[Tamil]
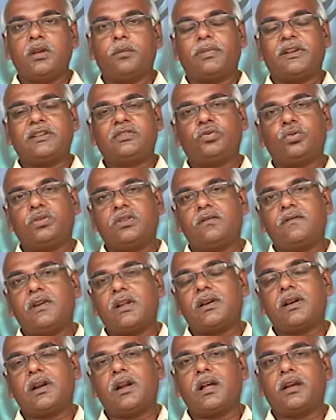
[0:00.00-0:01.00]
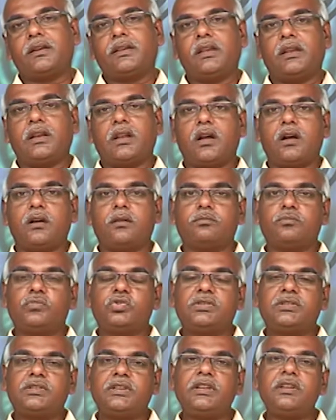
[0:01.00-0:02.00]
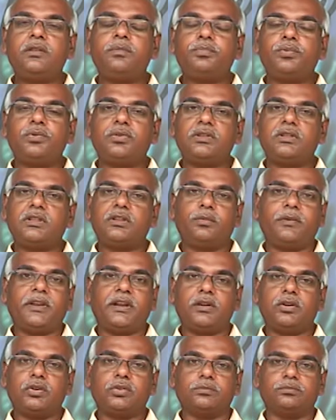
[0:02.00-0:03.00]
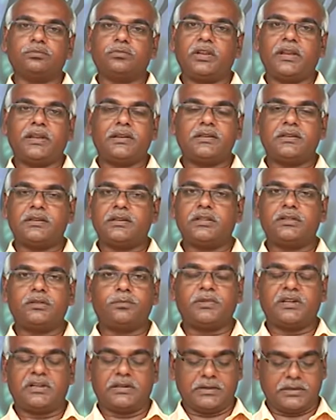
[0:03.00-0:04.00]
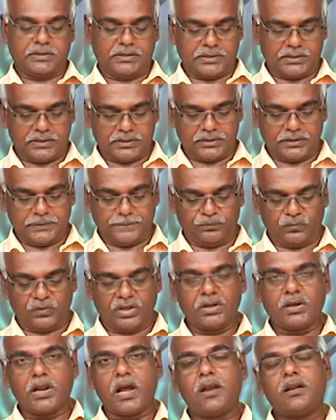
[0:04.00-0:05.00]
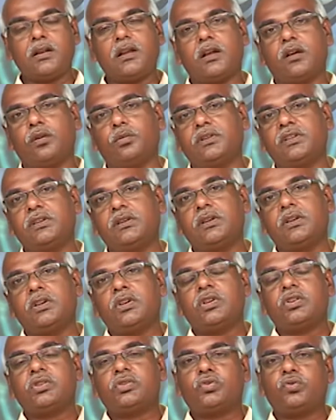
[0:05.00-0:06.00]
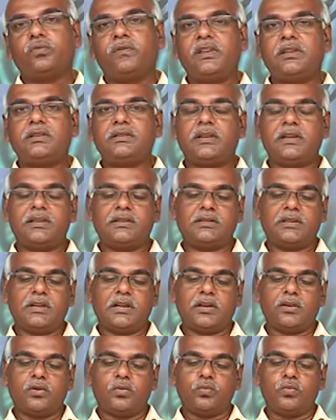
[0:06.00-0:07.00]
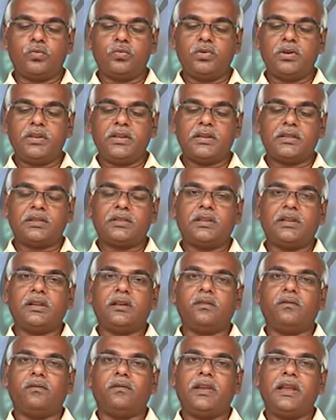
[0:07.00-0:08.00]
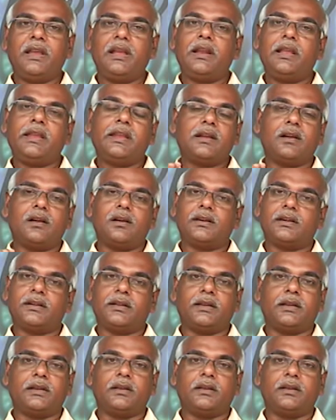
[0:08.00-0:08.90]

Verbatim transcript: பரிசுத்தவான்களாகிய நாம் சீர் பொருந்த வேண்டும் என்று எழுதப்பட்டிருக்கிறது நான்காவது சுவிசேஷ ஊழியத்தின் வேலைக்காக